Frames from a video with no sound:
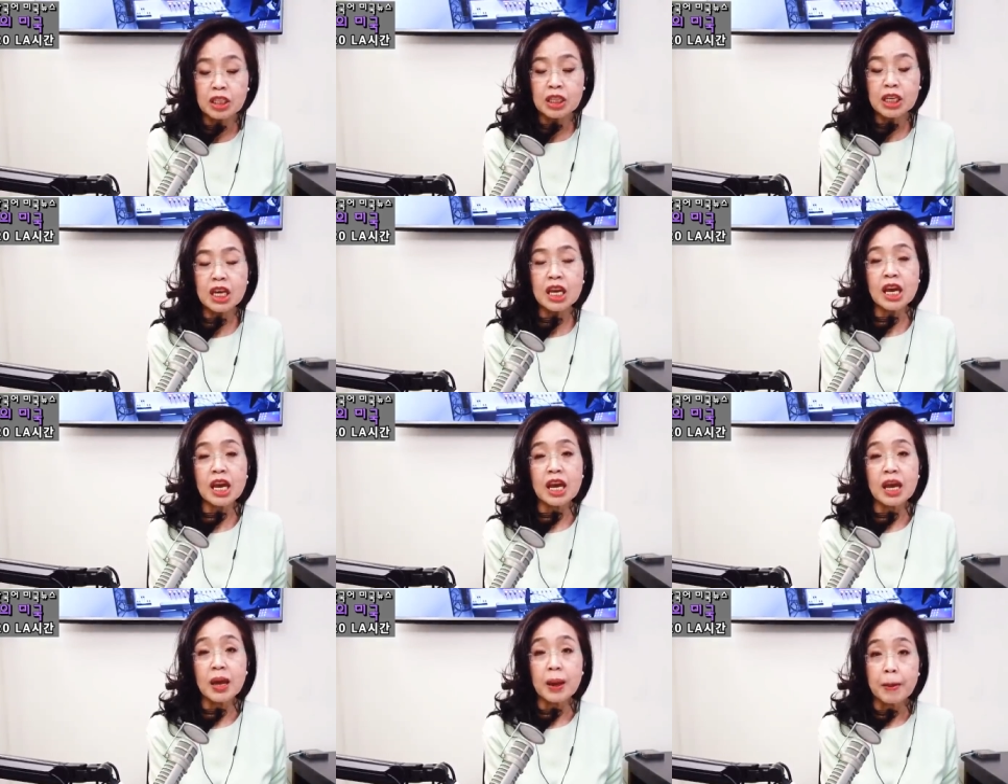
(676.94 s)

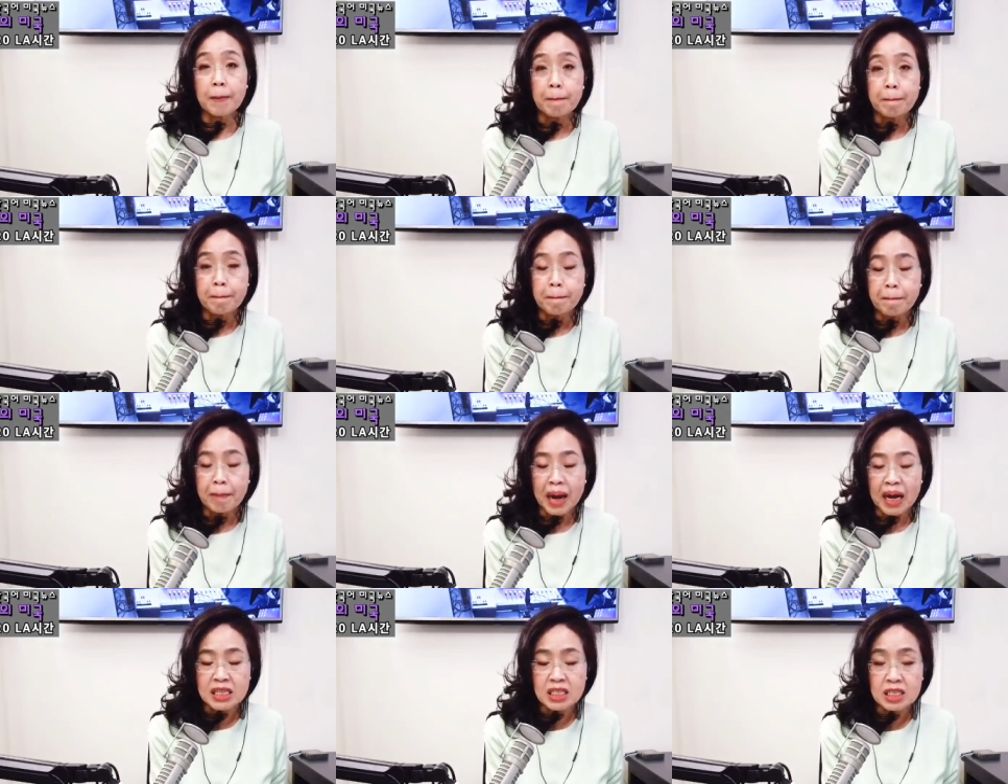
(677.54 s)
특히
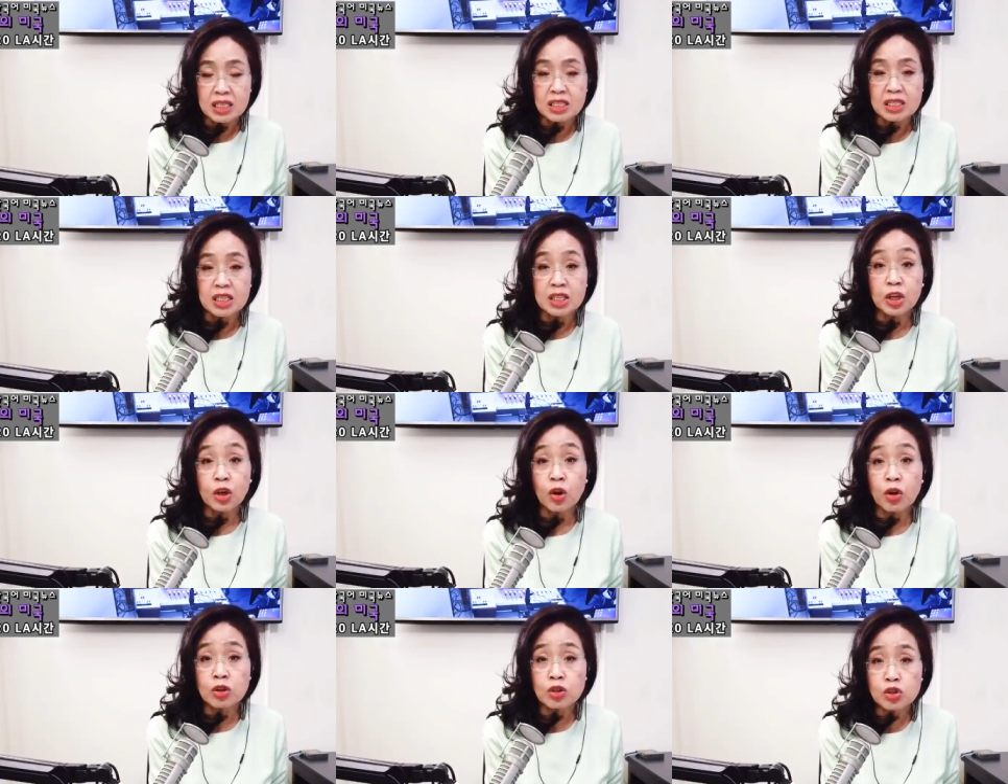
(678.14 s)
마스크
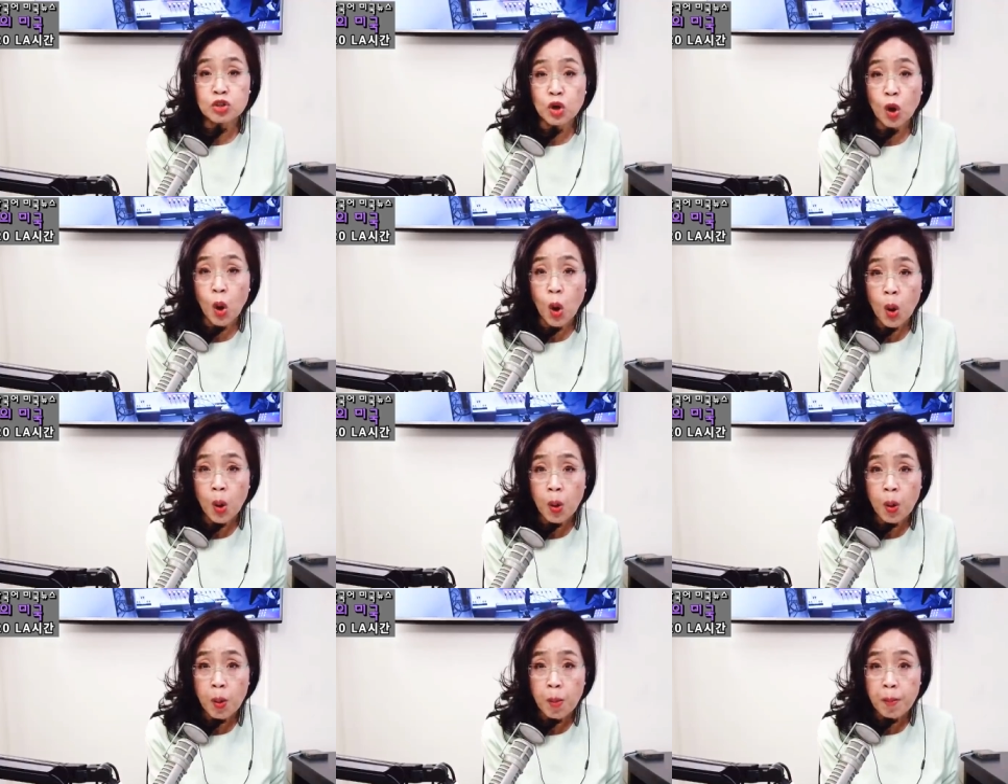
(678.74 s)
쓰는 건
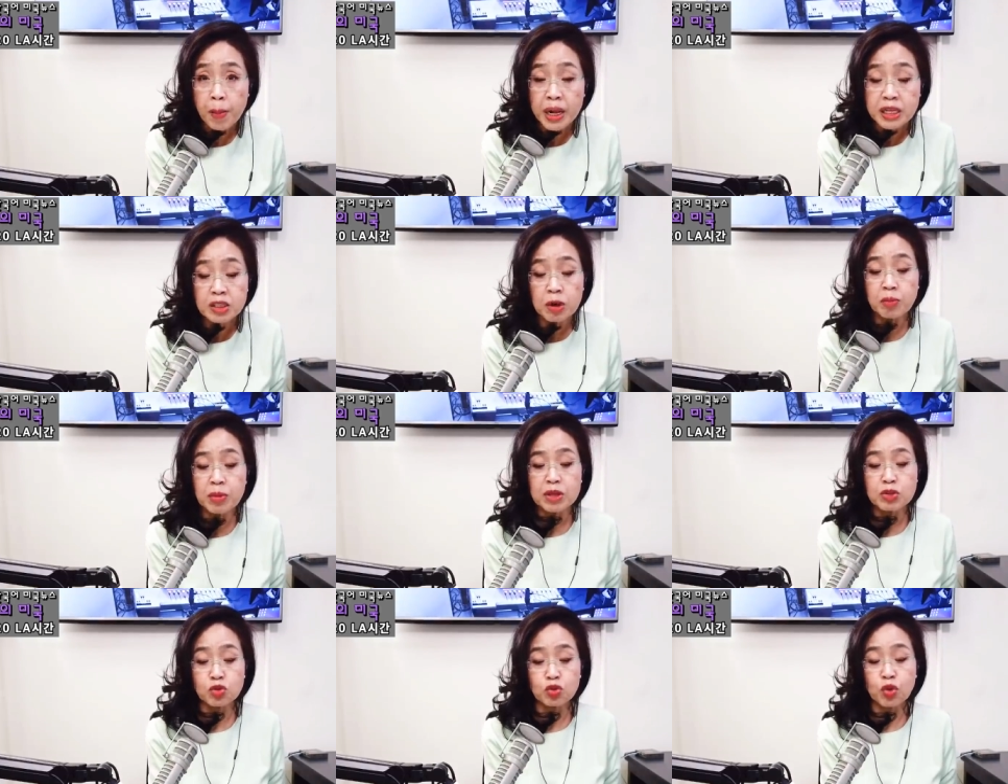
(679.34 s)
정말 정말
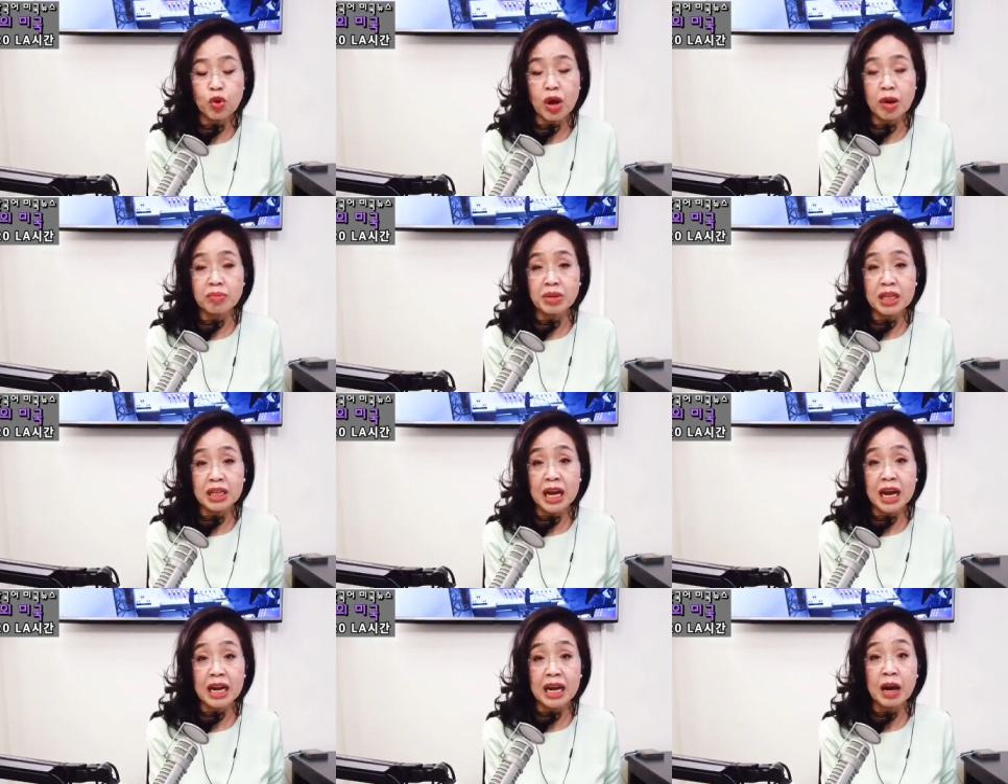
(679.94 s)
정말
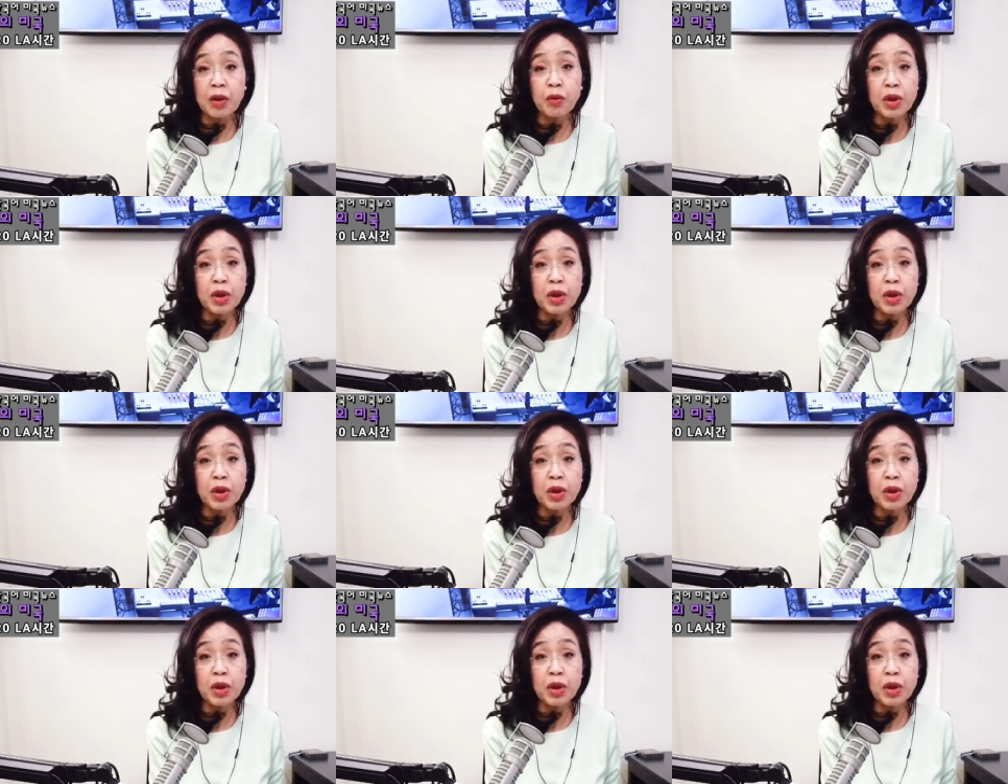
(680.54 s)
중요합니다.